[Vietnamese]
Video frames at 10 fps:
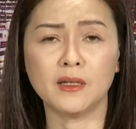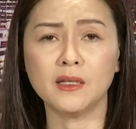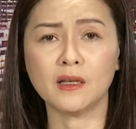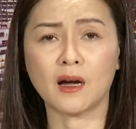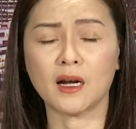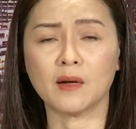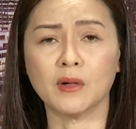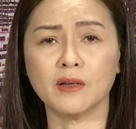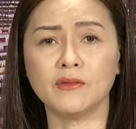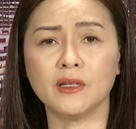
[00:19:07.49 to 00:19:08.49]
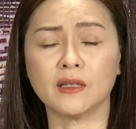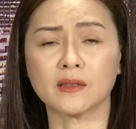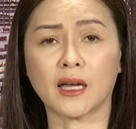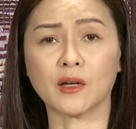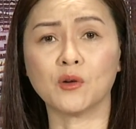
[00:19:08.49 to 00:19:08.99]
lý do là bởi vì
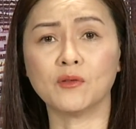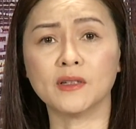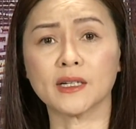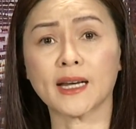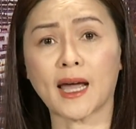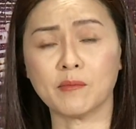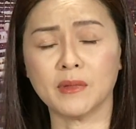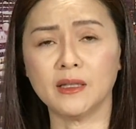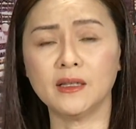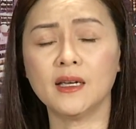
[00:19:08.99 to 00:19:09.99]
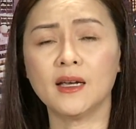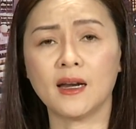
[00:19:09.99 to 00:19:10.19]
tại khu vực Nam Mỹ